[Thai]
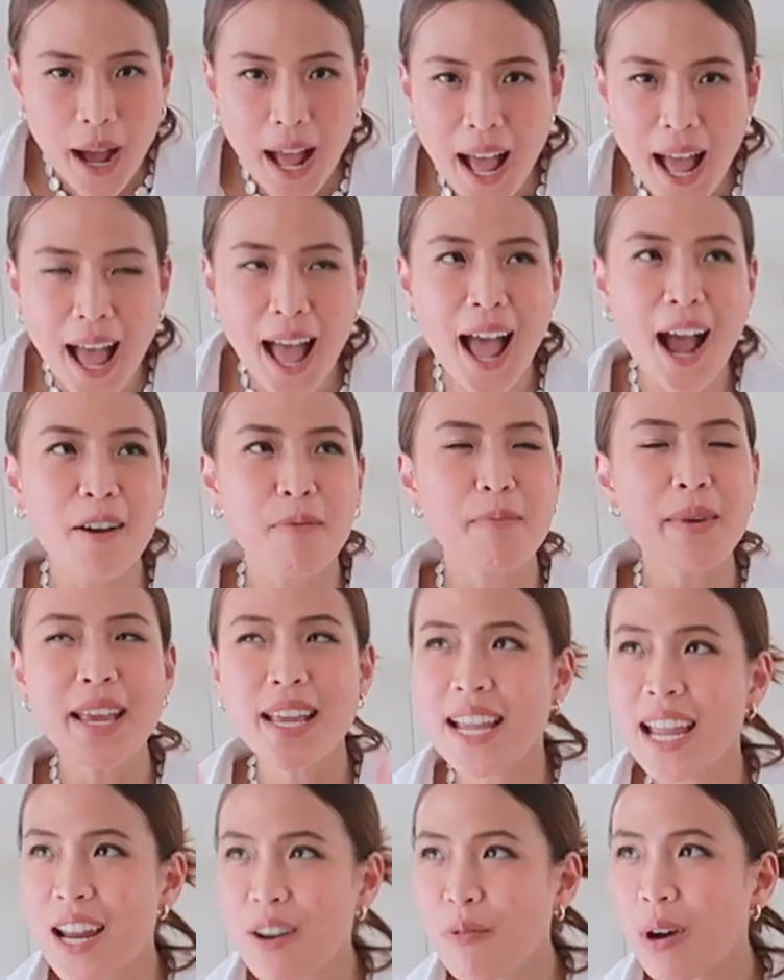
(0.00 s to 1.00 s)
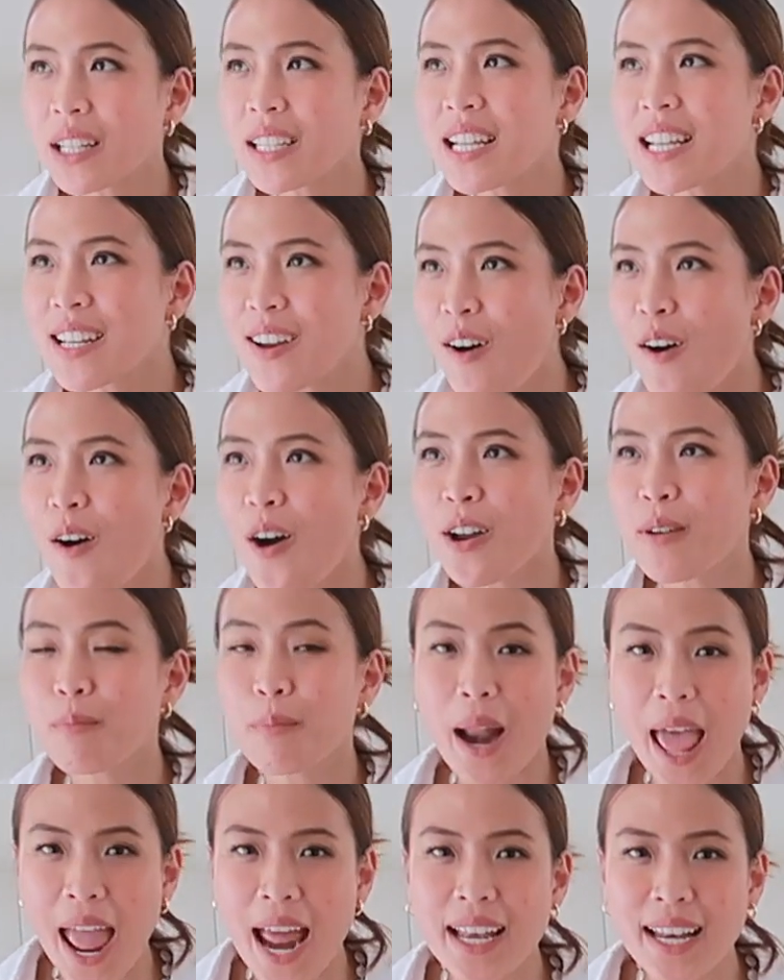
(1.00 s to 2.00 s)
มากๆ ไม่คิดว่าที่นอน
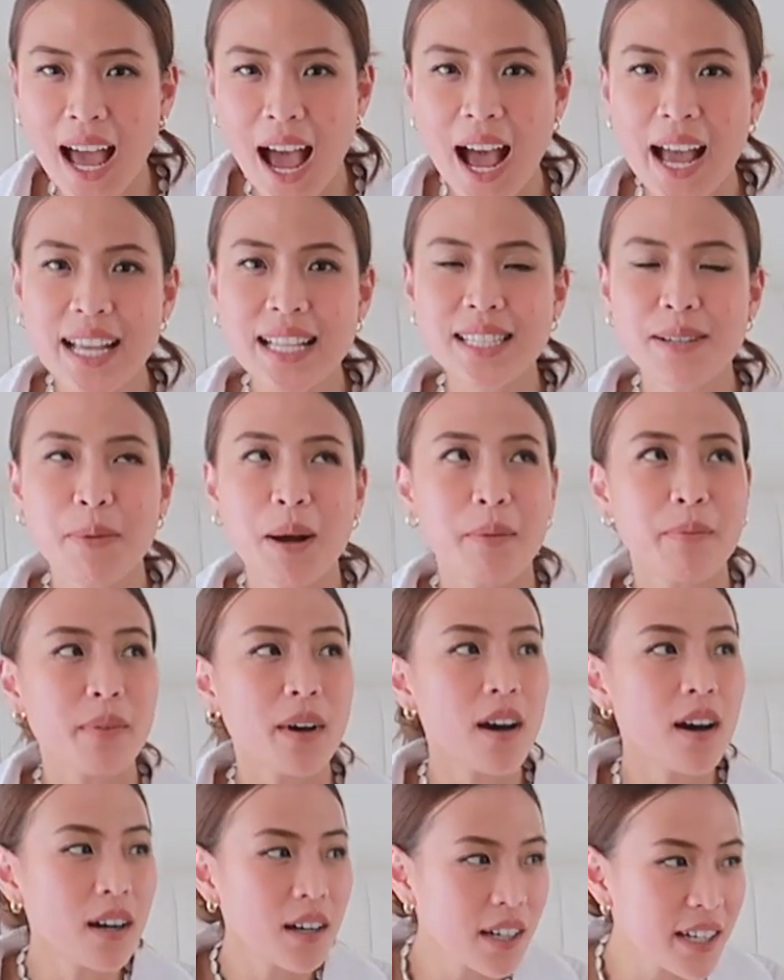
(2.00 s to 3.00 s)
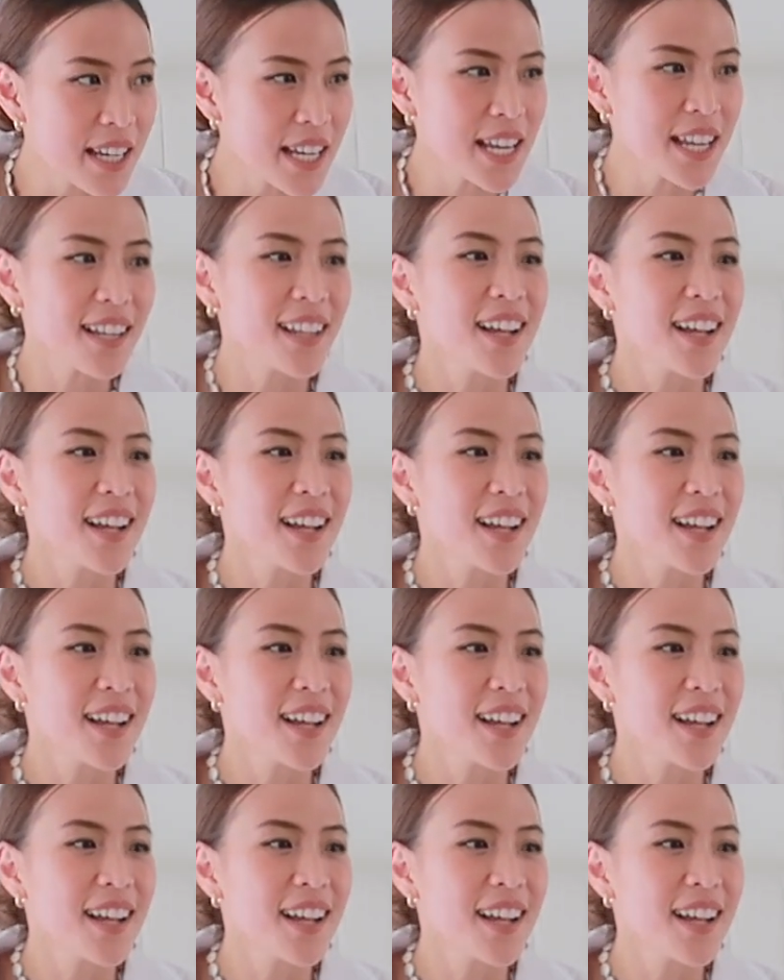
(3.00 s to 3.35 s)
แบรนด์ไทยจะแบบเฮ้ย